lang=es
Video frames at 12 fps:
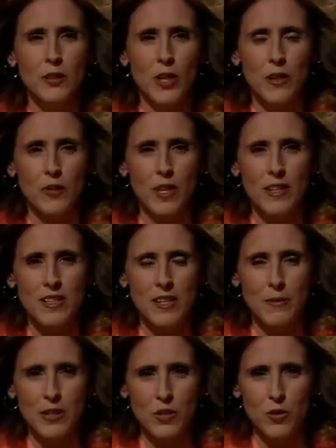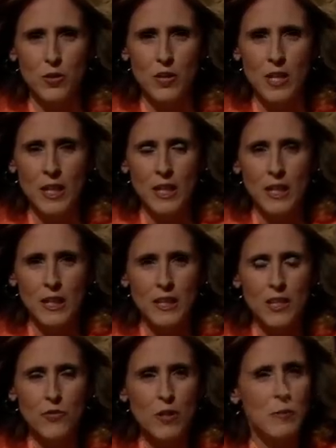Nacionalista Vasco y
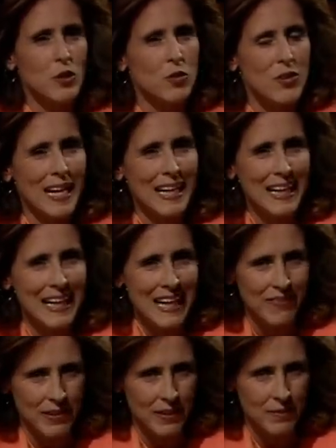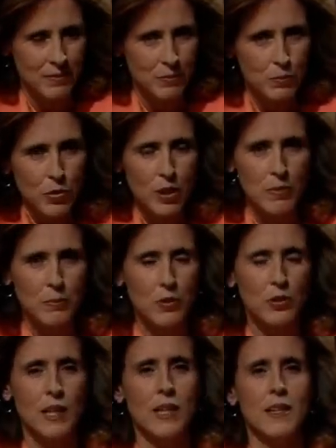es una persona clave, muy
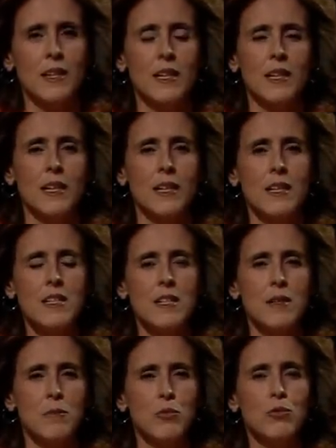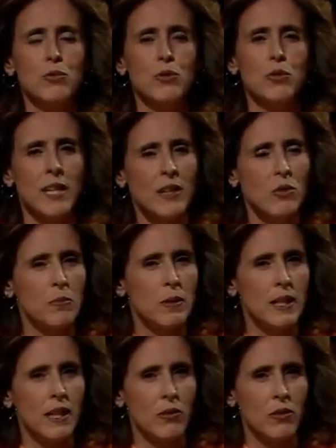importante, en ese mundo tan
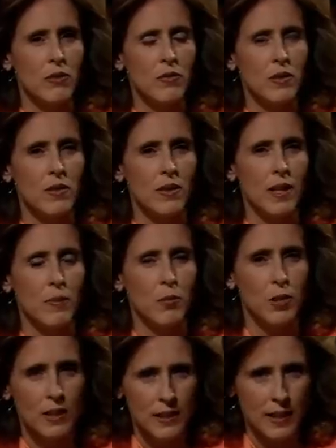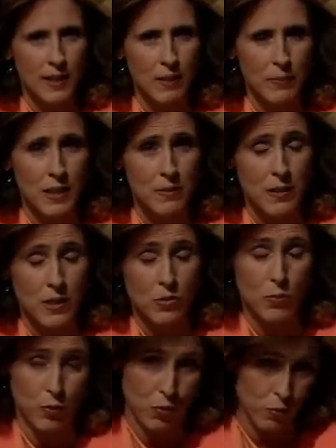complicado y difícil de la política en el País
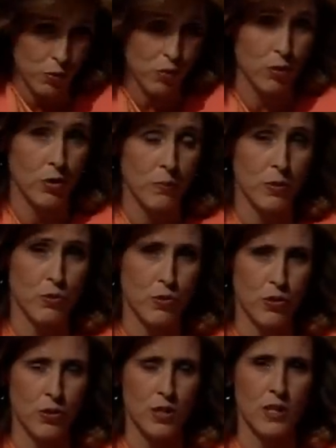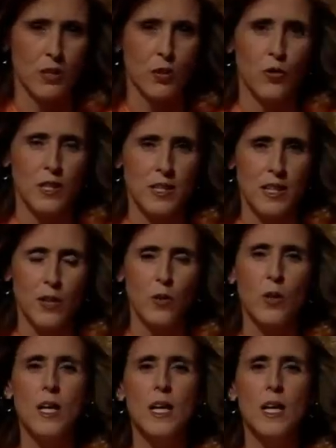Vasco, por supuesto con repercusiones en todo el Estado.